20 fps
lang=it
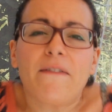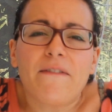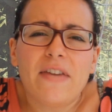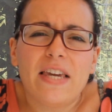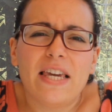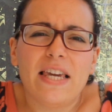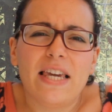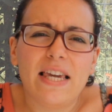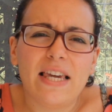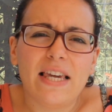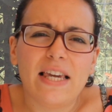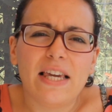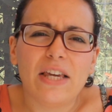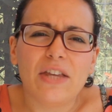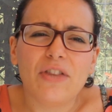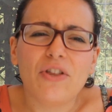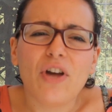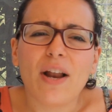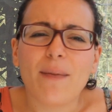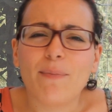
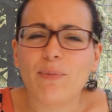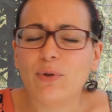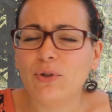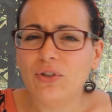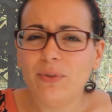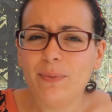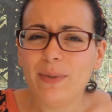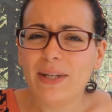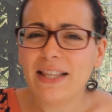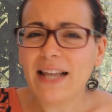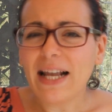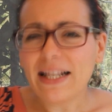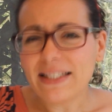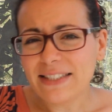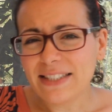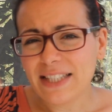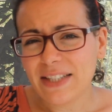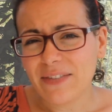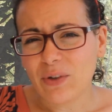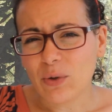vi do la possibilità
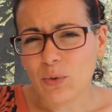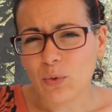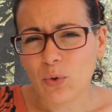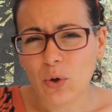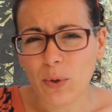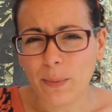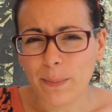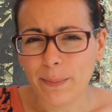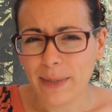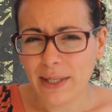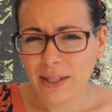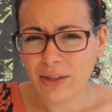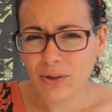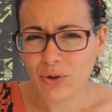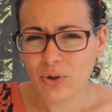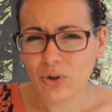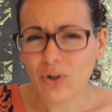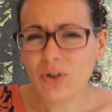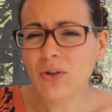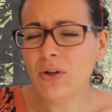di scrivere un
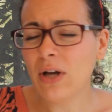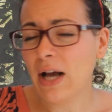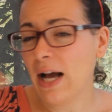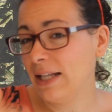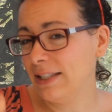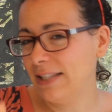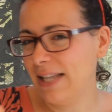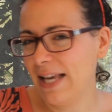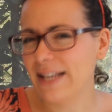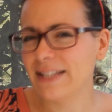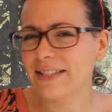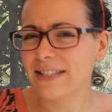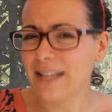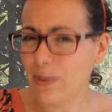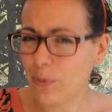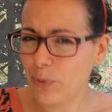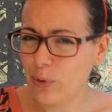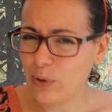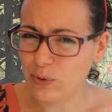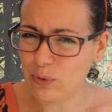commento a
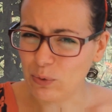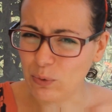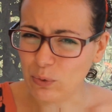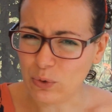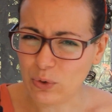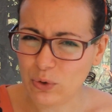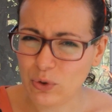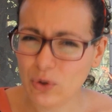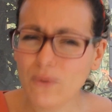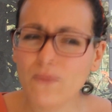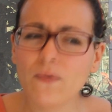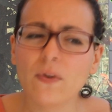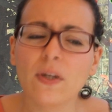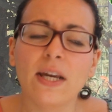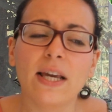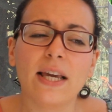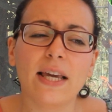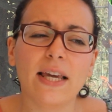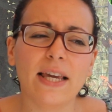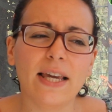testa qui sotto
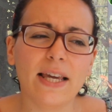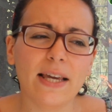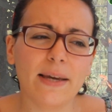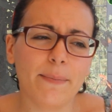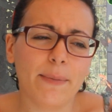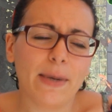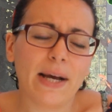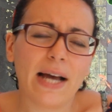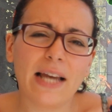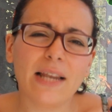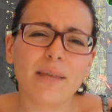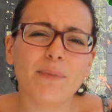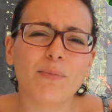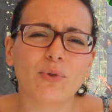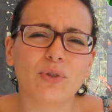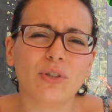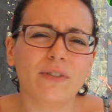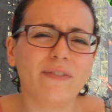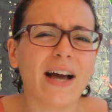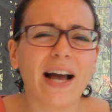e magari
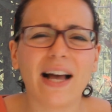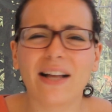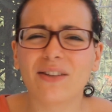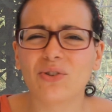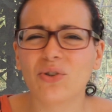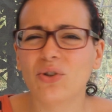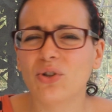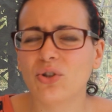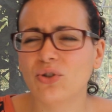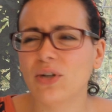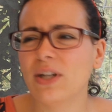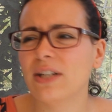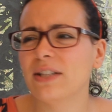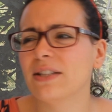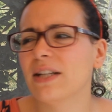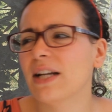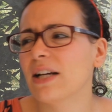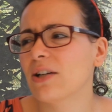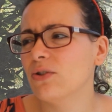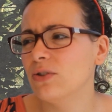motivandolo, cioè
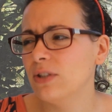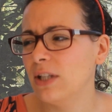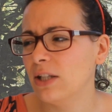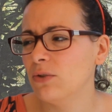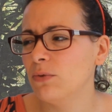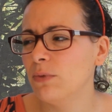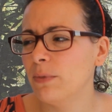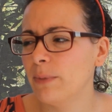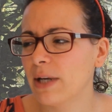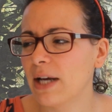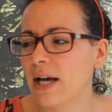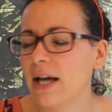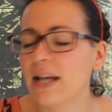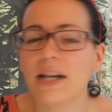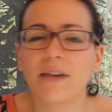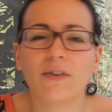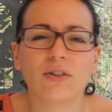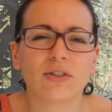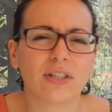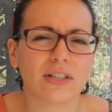raccontandomi
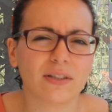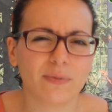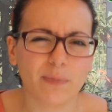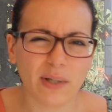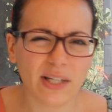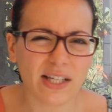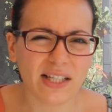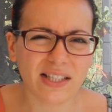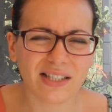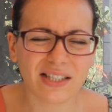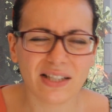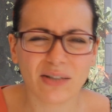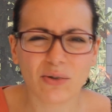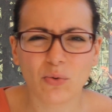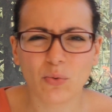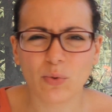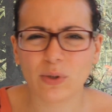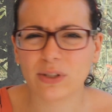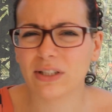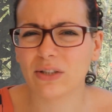magari la vostra esperienza
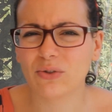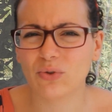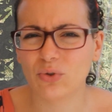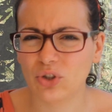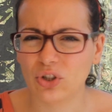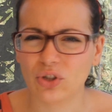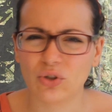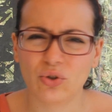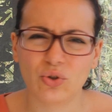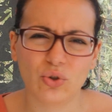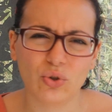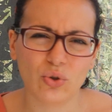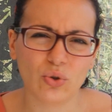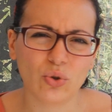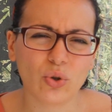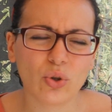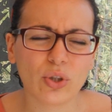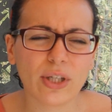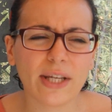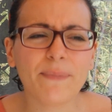con questa
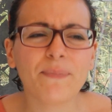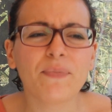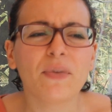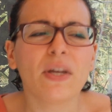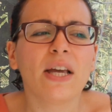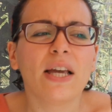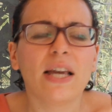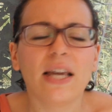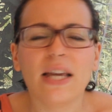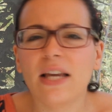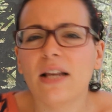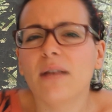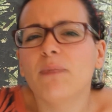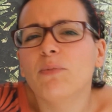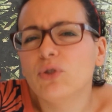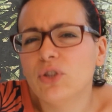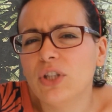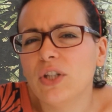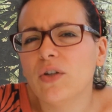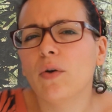associazione e il
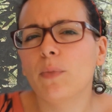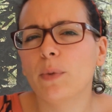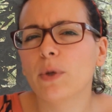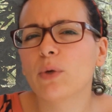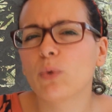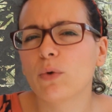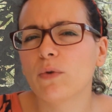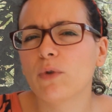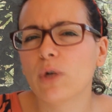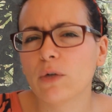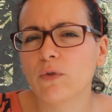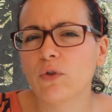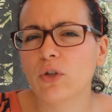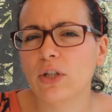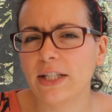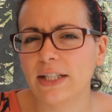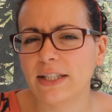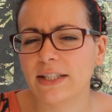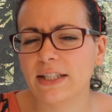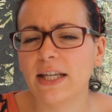motivo per cui voi
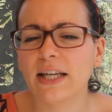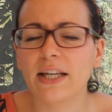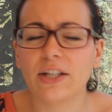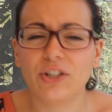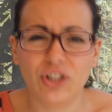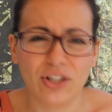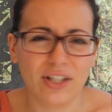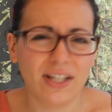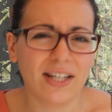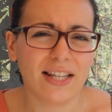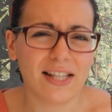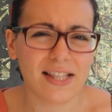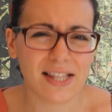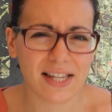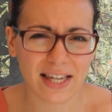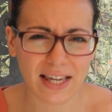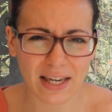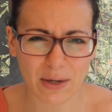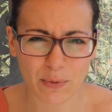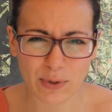volete e ci
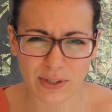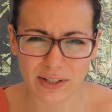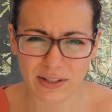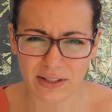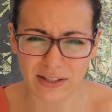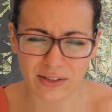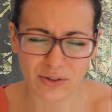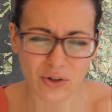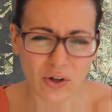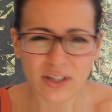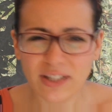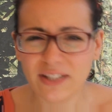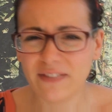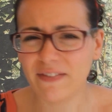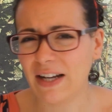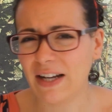tenete che questi soldi